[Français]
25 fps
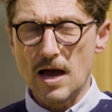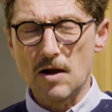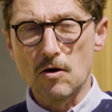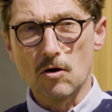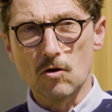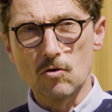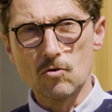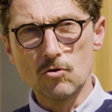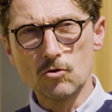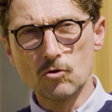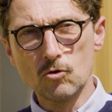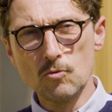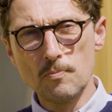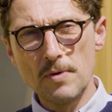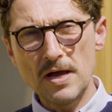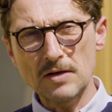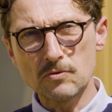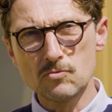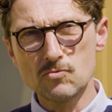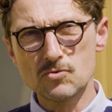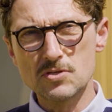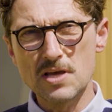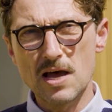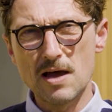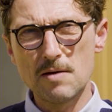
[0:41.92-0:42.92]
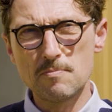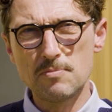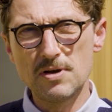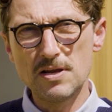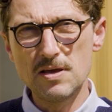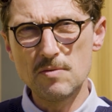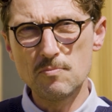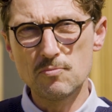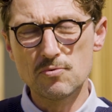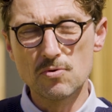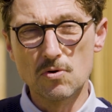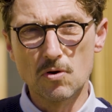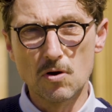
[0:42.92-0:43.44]
Alors le groupe ARC nous a appelé
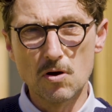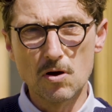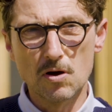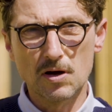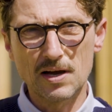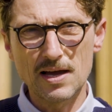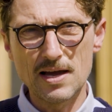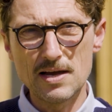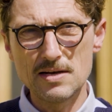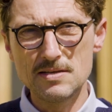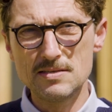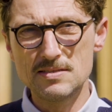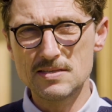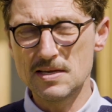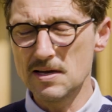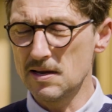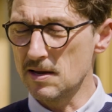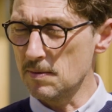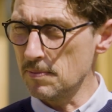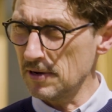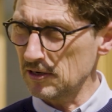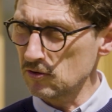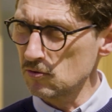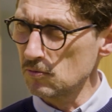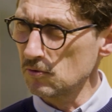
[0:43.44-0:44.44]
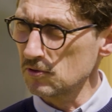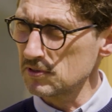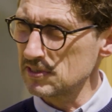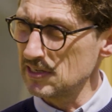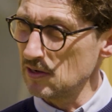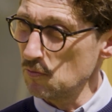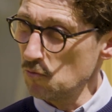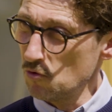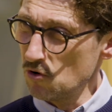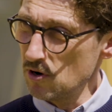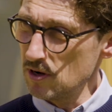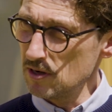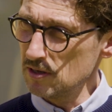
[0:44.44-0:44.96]
pour euh, réaliser un appartement
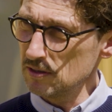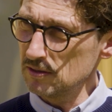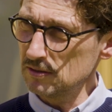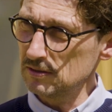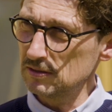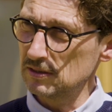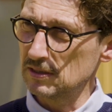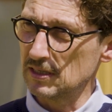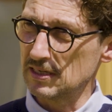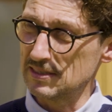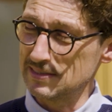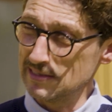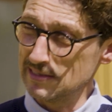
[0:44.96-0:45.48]
témoin, un